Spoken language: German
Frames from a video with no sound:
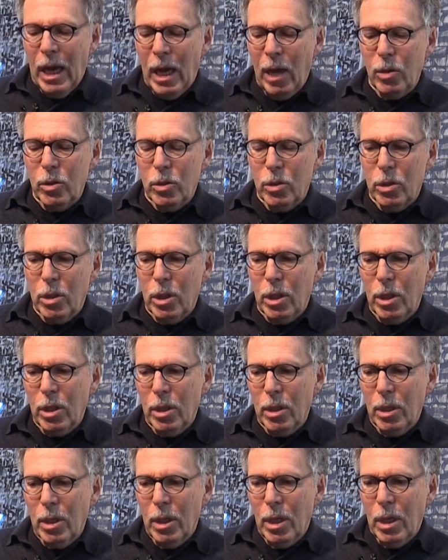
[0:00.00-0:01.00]
aus
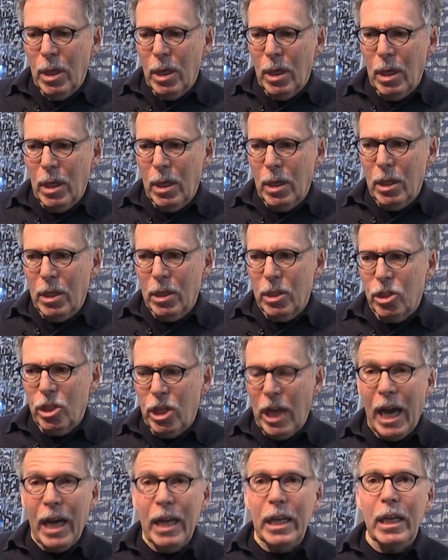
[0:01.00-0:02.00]
äh, äh,
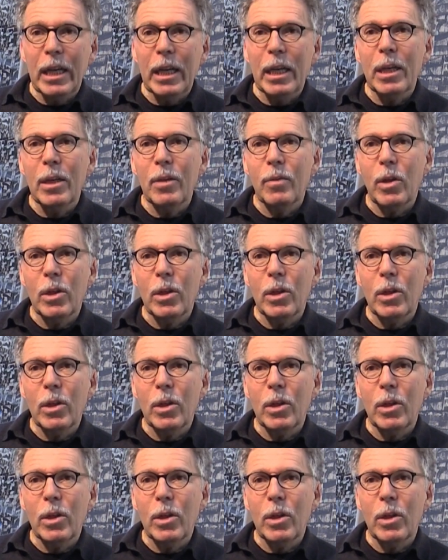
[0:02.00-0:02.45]
Schlacke,